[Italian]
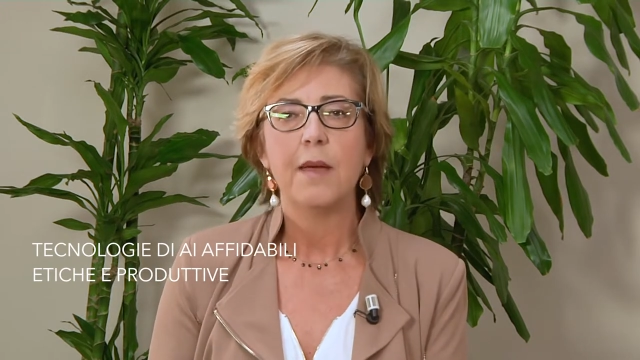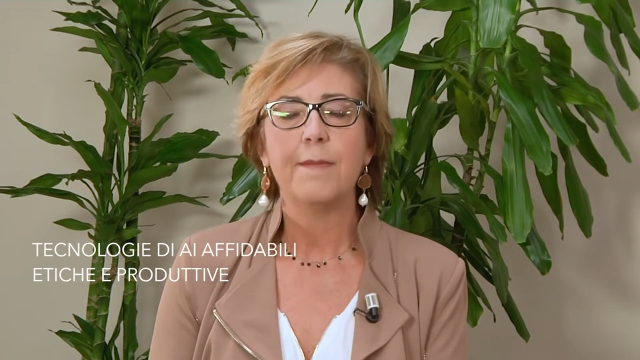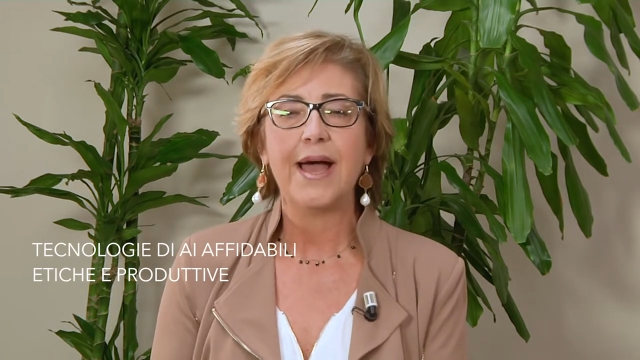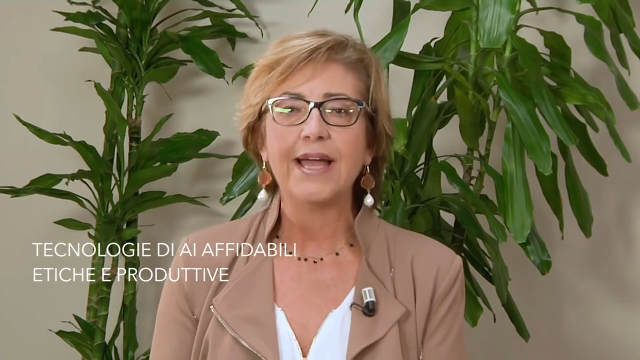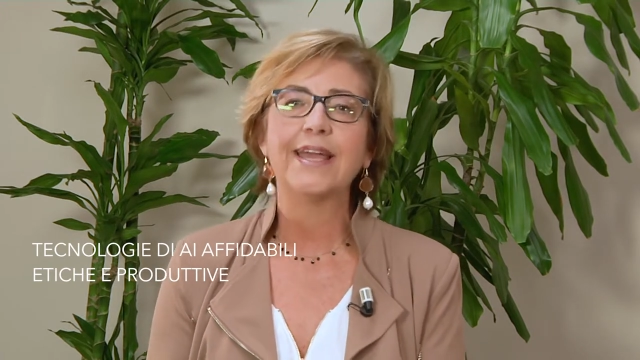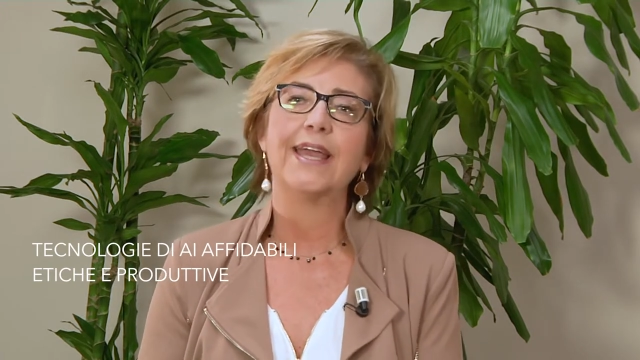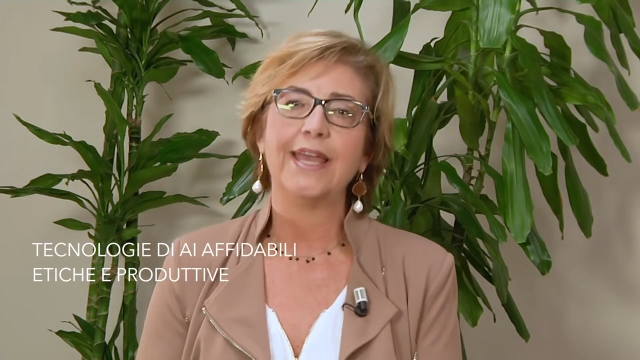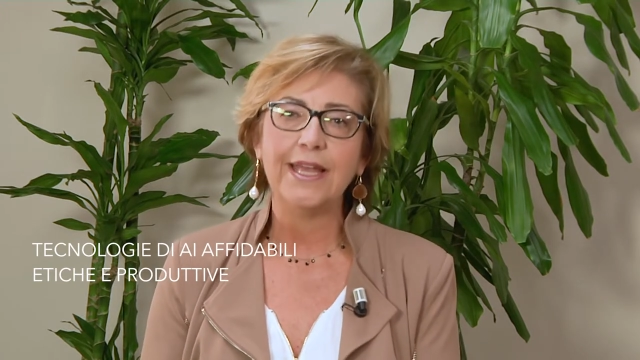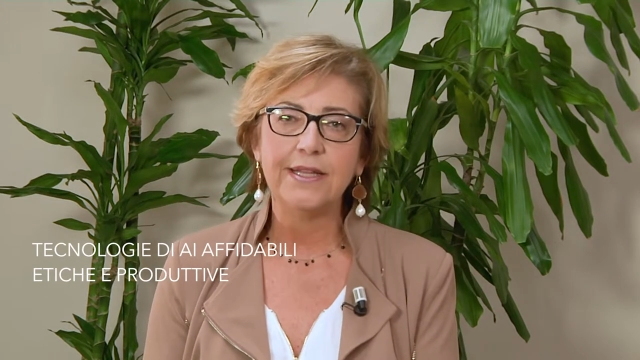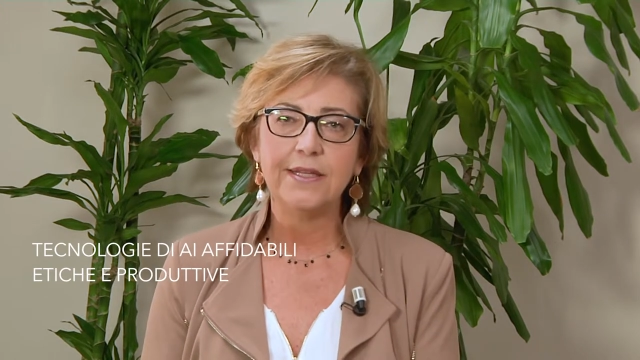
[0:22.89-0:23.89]
ma
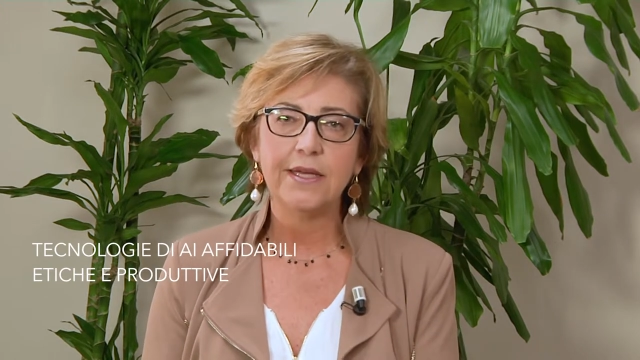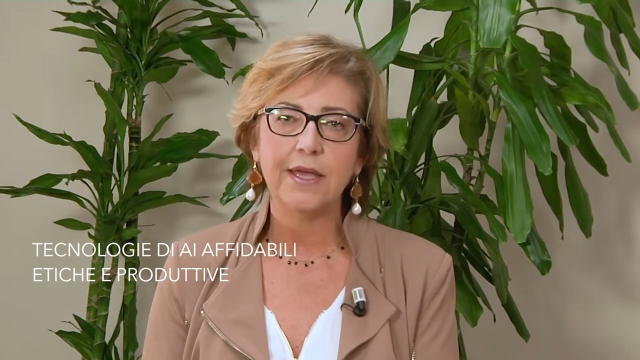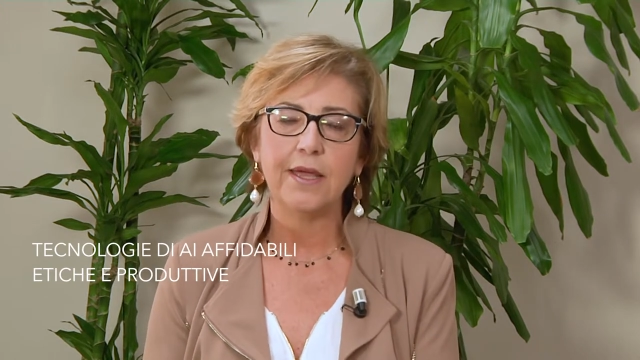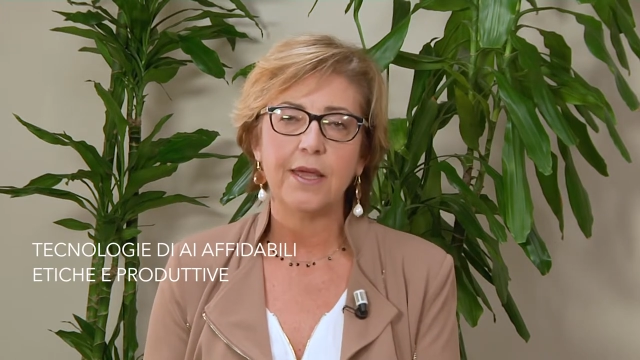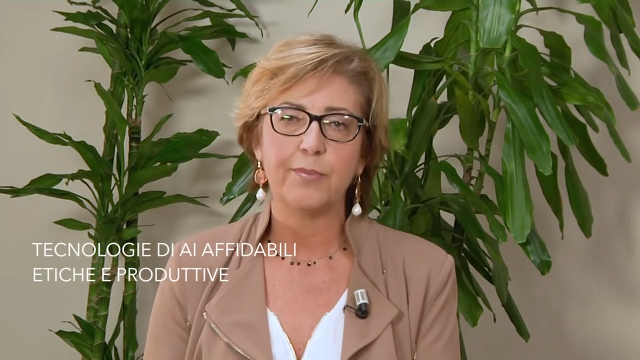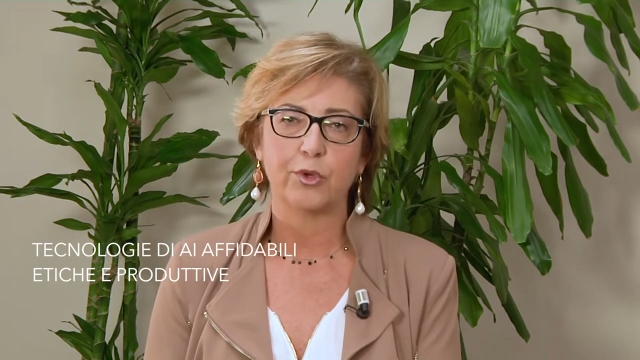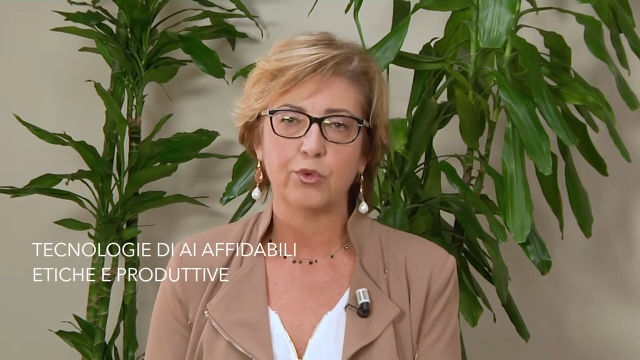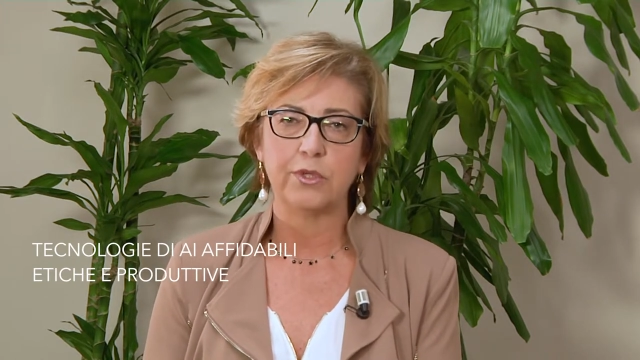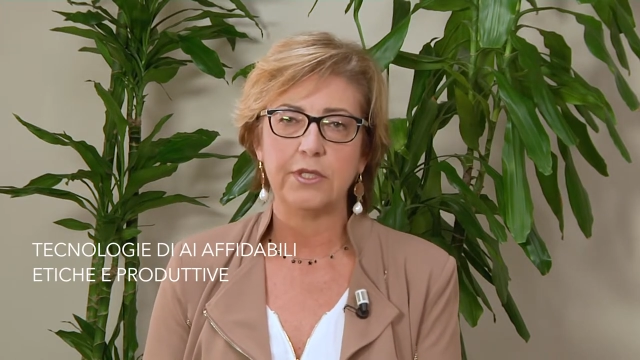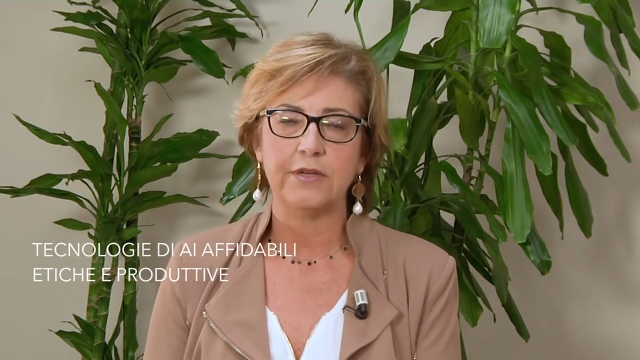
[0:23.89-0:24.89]
anche etiche e
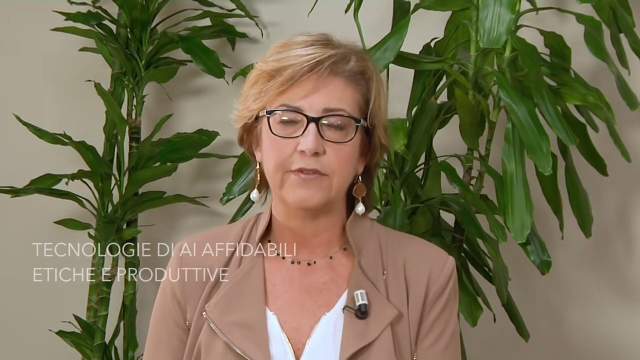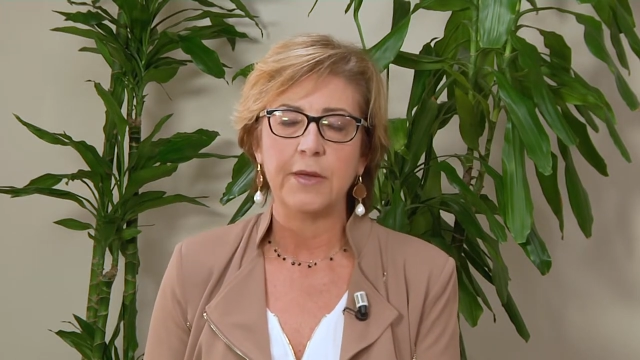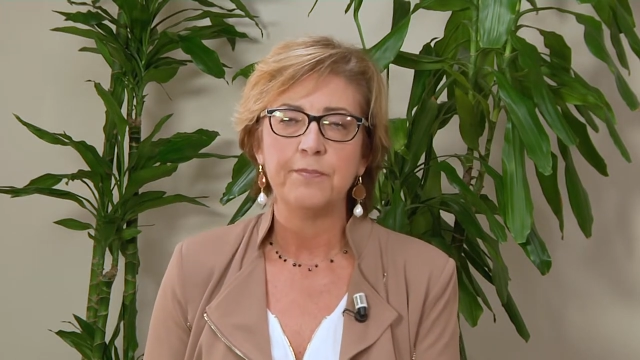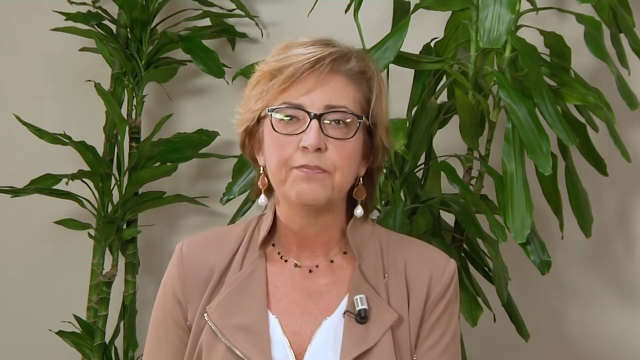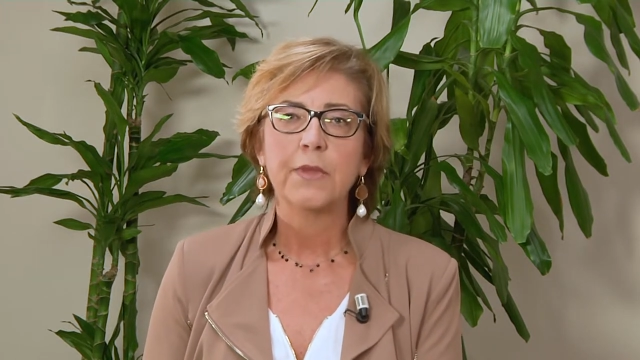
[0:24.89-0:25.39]
produttive.